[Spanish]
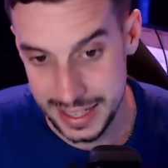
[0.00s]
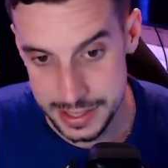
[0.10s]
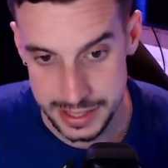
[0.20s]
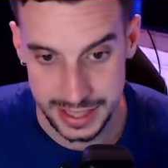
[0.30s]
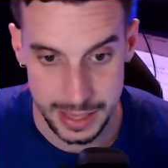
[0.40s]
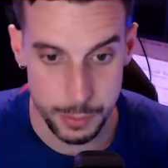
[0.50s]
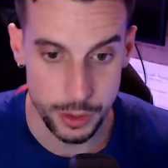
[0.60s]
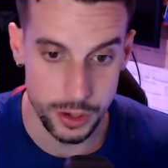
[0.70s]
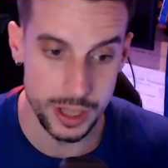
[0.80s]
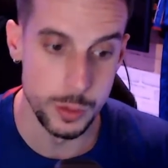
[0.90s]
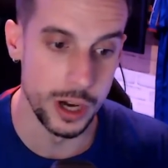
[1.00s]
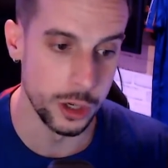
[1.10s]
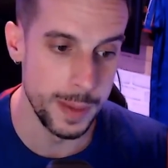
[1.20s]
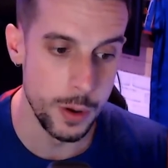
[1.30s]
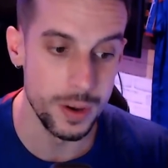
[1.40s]
Así que, bueno, Eduardo
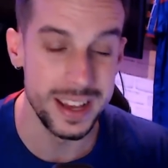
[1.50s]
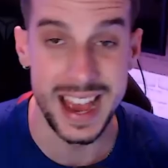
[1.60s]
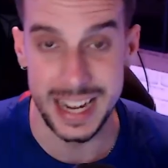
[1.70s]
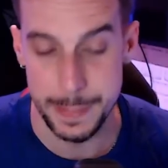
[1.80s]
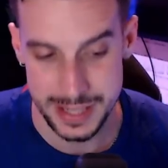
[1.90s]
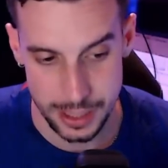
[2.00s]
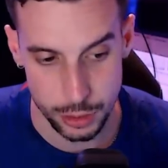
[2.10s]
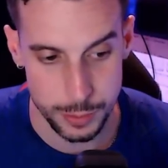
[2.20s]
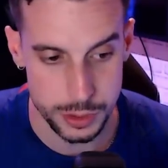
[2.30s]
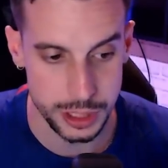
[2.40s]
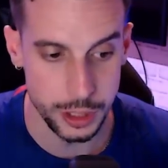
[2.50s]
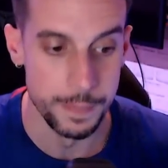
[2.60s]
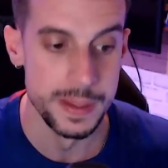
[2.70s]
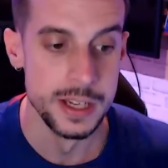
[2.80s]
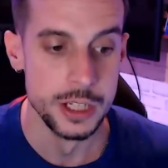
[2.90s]
Romeu, repasado, como os digo,
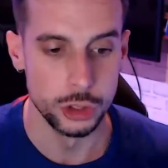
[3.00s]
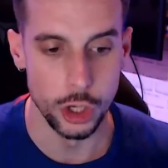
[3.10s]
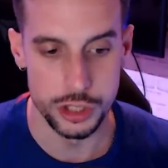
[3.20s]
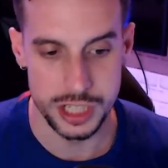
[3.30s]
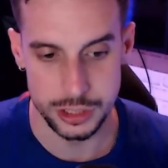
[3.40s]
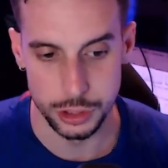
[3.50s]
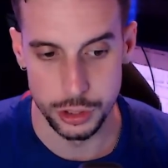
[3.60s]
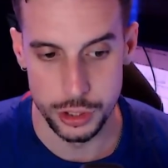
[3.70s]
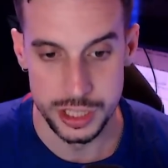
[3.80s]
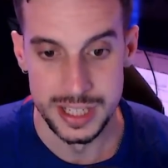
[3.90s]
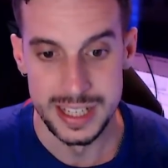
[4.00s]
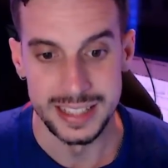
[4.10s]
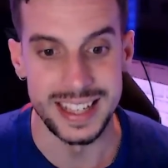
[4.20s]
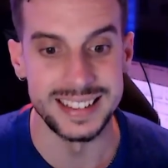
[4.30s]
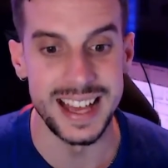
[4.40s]
todos estos
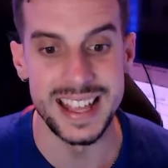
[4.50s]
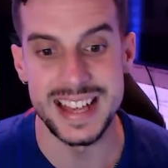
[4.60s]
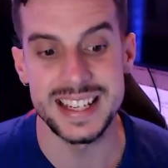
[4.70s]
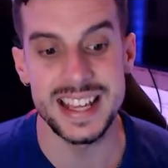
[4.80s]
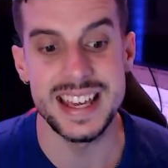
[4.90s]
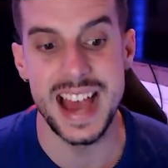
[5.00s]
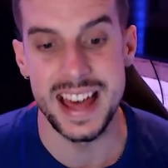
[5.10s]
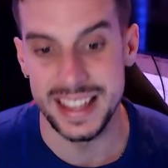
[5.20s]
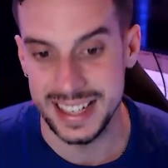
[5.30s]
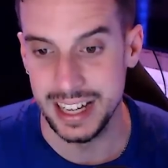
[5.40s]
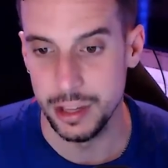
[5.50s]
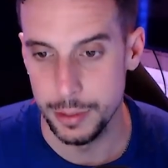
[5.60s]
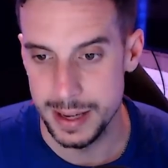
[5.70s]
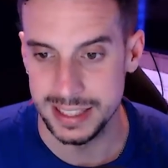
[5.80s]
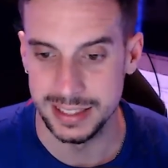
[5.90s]
detalles y ha dejado
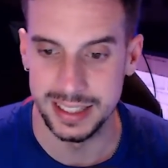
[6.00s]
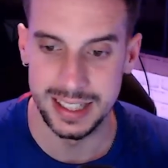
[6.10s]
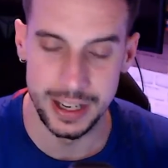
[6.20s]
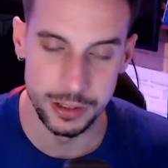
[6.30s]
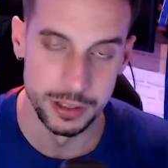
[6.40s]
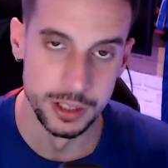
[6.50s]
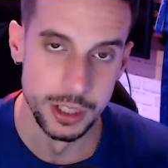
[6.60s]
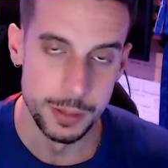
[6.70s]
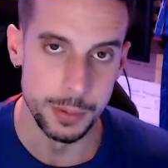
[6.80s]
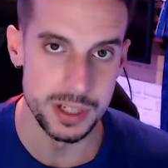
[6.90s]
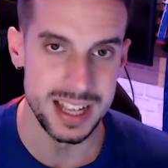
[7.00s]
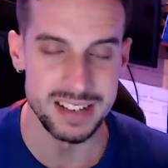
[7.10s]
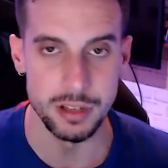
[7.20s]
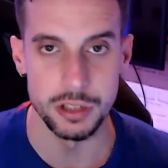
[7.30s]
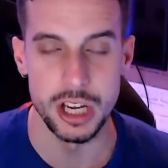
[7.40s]
bastante claro pues que la
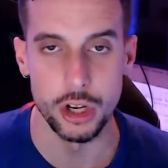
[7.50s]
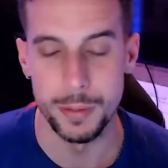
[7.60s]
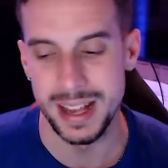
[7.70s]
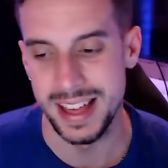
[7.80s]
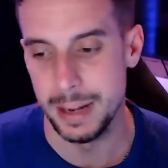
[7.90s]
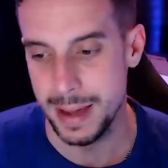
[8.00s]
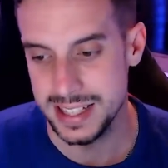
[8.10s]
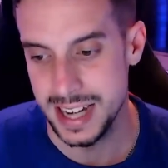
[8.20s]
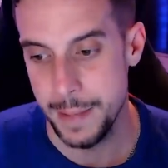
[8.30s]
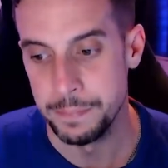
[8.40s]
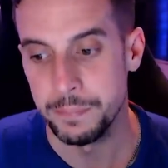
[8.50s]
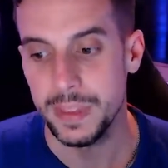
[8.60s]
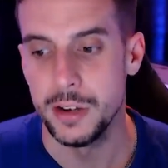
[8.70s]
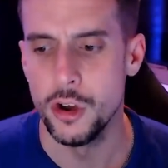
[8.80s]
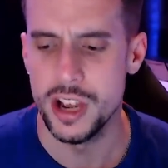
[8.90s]
situación económica del Barça
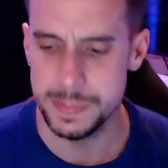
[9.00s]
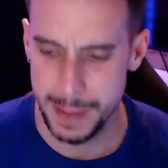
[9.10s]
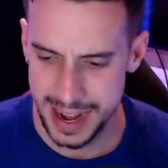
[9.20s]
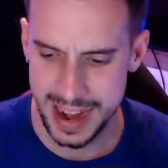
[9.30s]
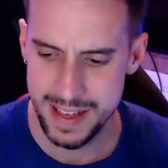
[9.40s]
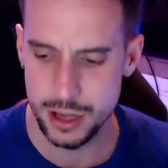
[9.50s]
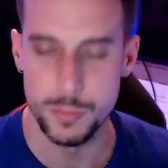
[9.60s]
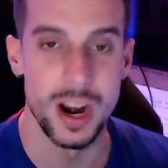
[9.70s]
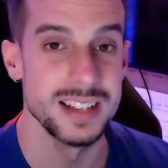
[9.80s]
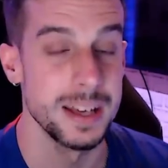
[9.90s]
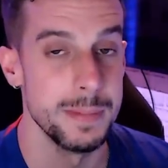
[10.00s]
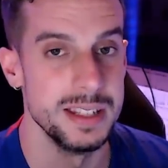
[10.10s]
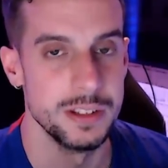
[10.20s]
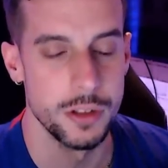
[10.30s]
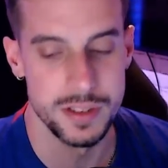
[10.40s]
no es para nada como la están
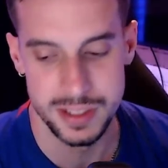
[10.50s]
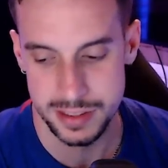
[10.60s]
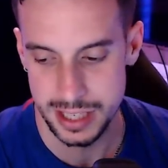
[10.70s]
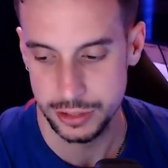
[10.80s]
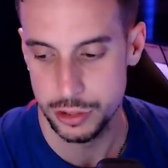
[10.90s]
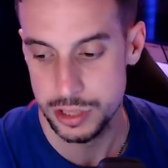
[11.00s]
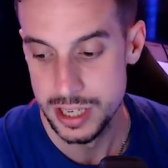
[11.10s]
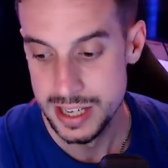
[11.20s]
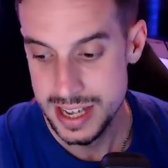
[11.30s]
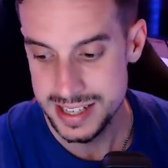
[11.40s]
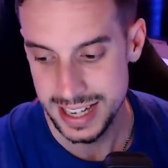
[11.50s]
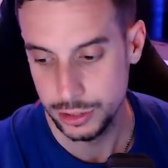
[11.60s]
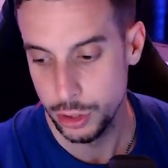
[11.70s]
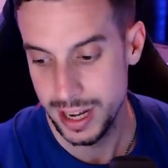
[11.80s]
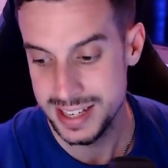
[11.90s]
vendiendo desde ciertos
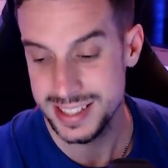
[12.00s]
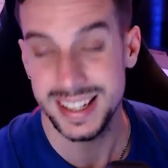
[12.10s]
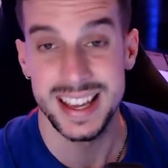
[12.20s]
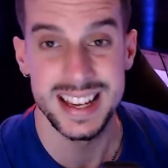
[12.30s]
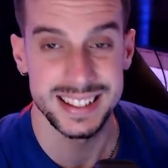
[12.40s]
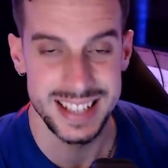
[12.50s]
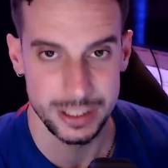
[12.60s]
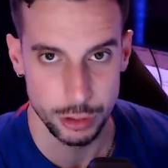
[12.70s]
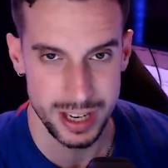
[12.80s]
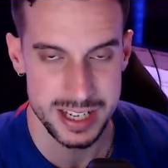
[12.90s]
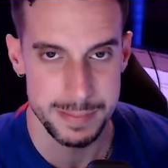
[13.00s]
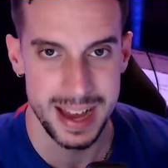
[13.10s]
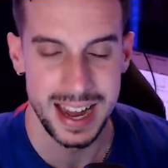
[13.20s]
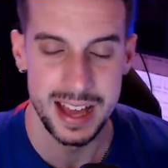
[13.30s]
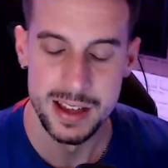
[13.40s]
sectores, que es cierto que es
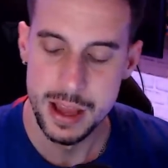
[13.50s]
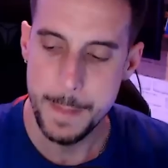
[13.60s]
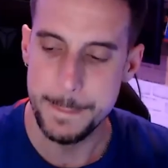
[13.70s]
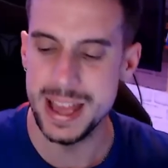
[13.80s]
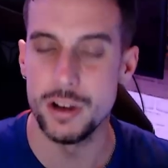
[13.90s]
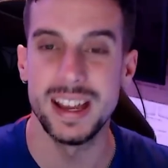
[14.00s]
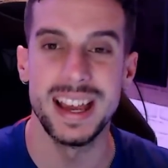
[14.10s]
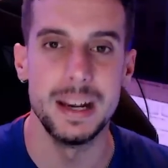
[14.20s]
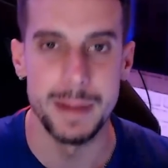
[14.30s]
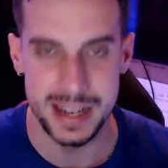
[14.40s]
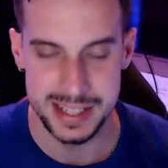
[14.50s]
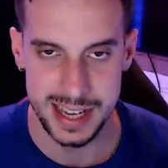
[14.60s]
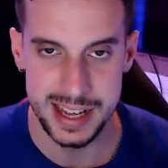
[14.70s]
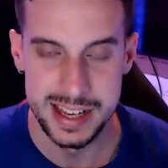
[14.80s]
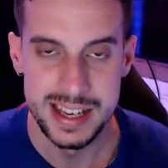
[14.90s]
mala, pero que el
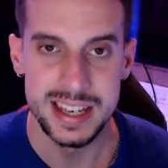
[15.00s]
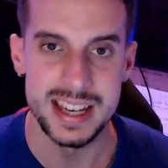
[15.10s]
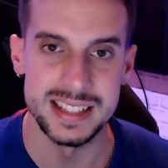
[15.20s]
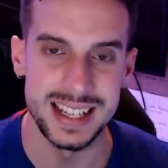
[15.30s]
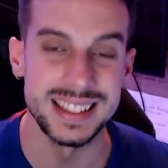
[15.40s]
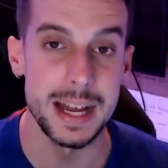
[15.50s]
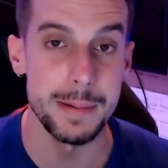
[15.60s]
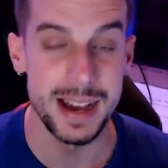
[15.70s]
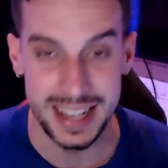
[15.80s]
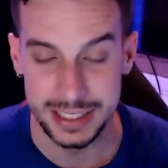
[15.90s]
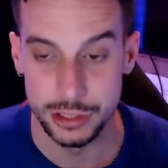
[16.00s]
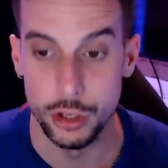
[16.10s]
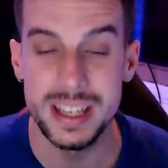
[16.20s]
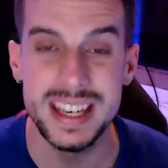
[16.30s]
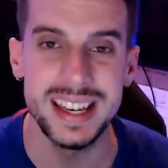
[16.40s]
Barça está
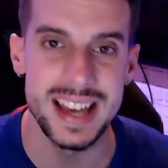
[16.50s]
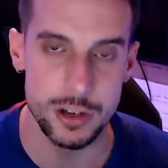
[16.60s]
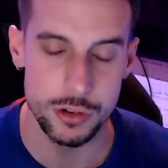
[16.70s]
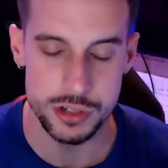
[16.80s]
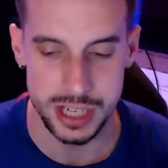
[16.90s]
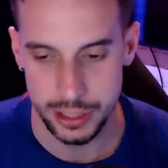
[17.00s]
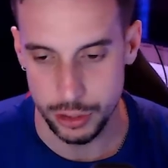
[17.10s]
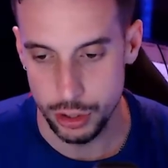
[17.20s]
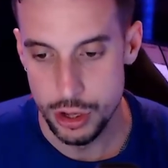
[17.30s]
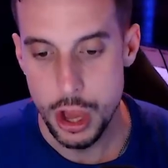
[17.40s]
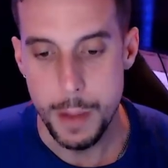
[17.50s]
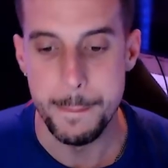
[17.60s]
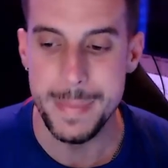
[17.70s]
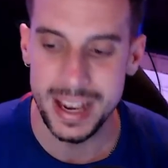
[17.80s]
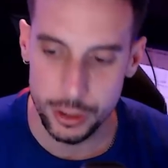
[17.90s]
trabajando y que ha conseguido
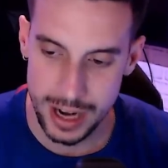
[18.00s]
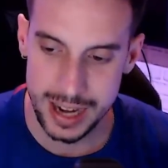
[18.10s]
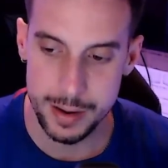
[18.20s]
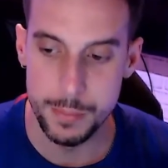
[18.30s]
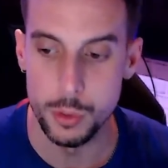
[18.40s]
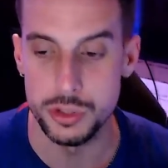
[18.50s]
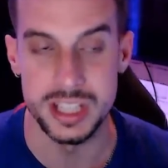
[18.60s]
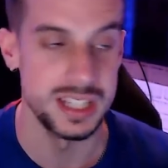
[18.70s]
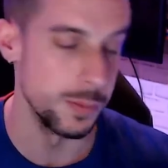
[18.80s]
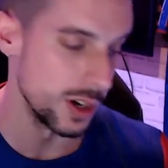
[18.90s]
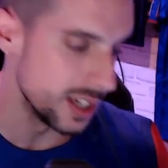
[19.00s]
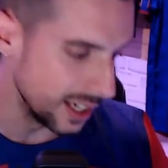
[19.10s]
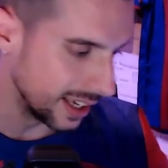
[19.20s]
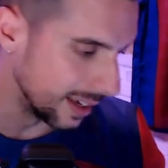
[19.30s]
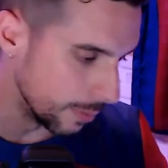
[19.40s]
mejorar muchísimo. Así
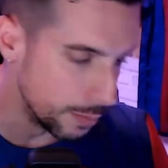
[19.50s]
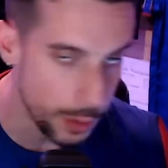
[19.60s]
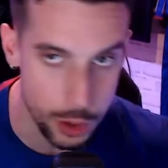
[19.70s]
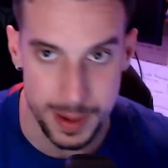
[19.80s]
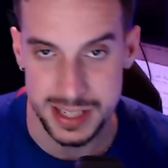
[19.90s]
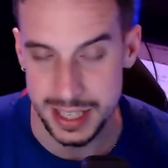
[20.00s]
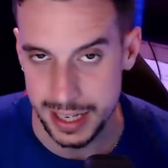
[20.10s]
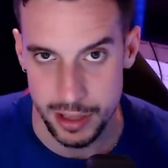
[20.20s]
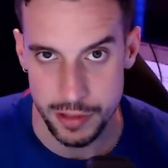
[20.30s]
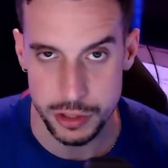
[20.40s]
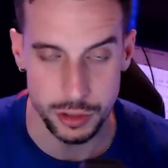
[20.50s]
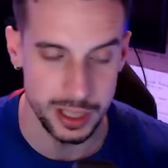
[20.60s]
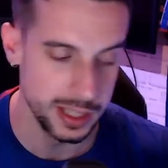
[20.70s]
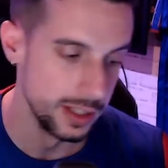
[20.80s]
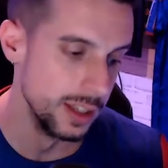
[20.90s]
que un poco más que yo he dicho
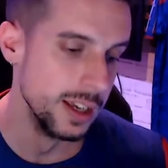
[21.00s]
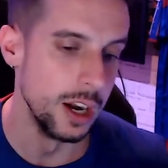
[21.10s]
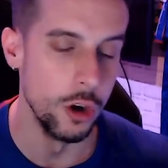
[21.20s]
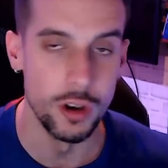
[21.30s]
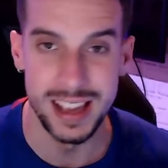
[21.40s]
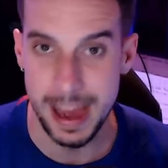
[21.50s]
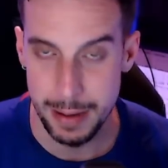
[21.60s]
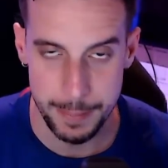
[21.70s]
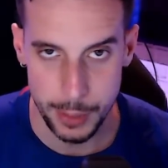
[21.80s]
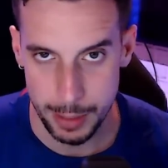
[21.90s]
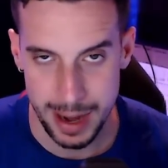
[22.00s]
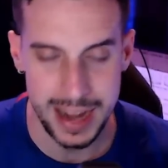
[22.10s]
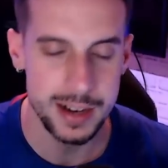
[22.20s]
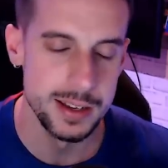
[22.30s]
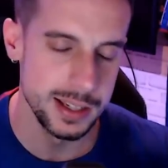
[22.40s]
que los que hablan por
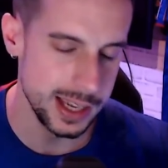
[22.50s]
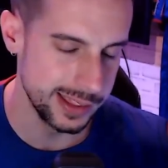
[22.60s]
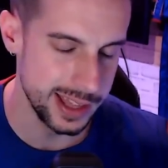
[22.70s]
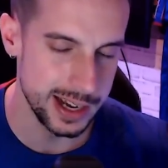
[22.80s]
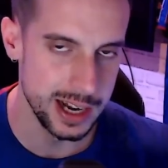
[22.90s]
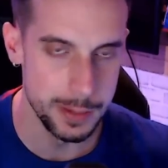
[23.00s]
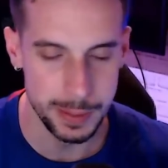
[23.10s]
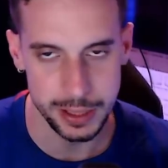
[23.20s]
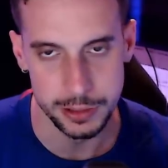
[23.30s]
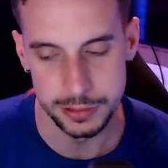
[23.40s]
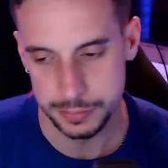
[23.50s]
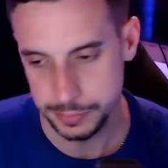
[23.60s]
hablar, que cierren el prico.